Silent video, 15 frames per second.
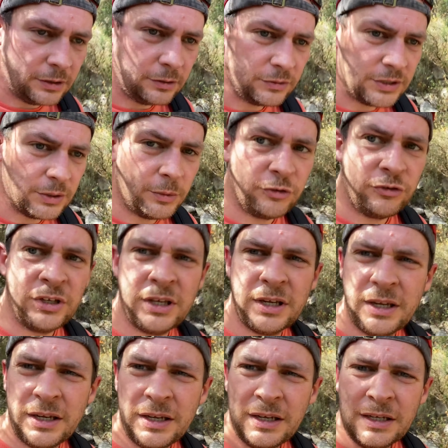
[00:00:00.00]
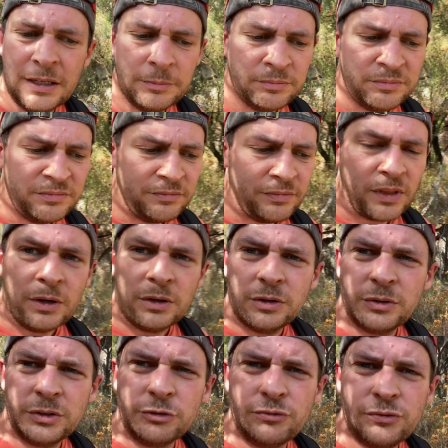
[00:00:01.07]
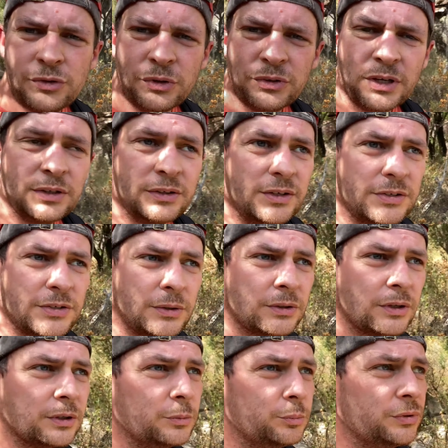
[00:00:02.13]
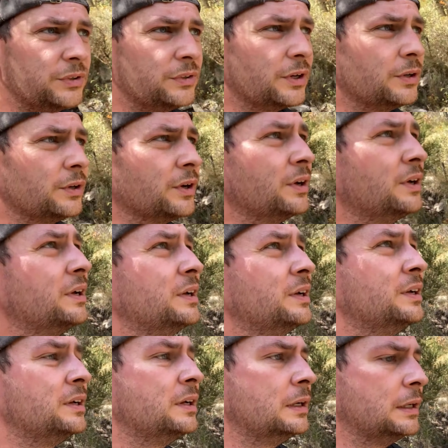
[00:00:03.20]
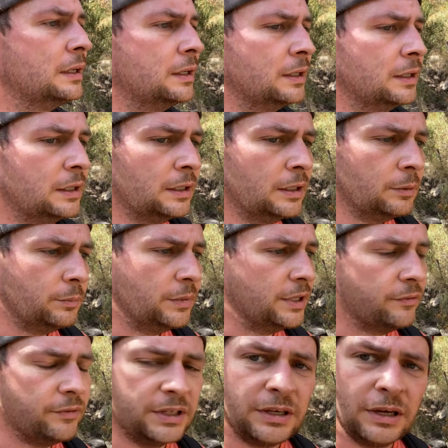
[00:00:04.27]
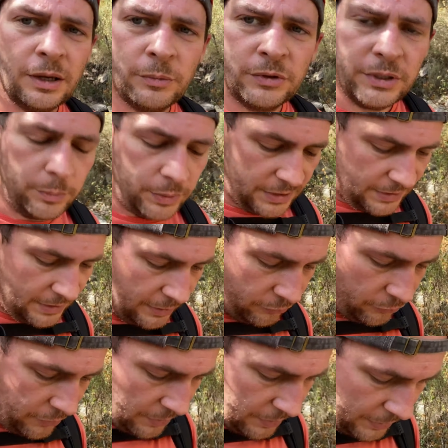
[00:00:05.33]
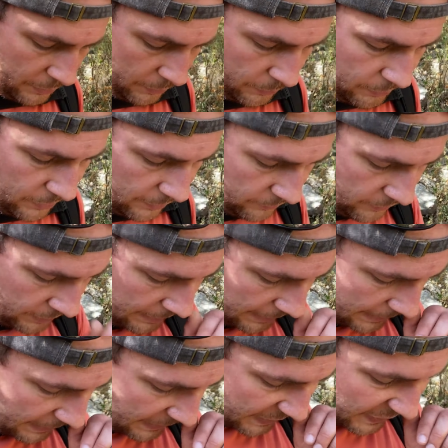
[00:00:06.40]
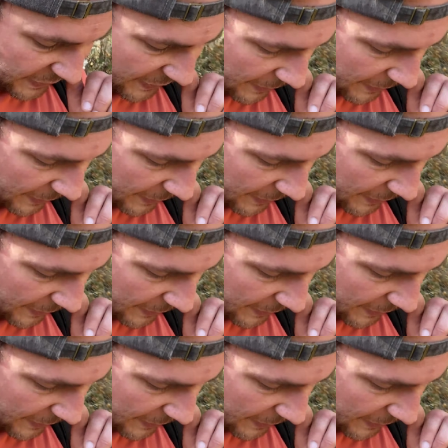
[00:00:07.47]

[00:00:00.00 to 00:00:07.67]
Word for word: Hein, vous imaginez Là, on est juste en train de descendre depuis tout à l'heure. Mais il y avait carrément des passages où il y avait des,